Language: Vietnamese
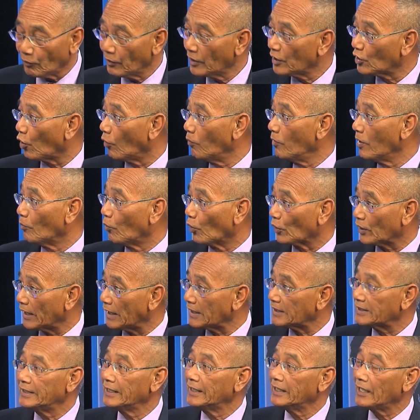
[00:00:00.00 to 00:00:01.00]
biến cố mười một
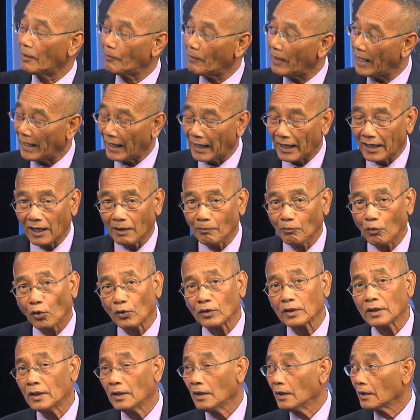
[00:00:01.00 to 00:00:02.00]
tháng chín năm hai nghìn không trăm lẻ một,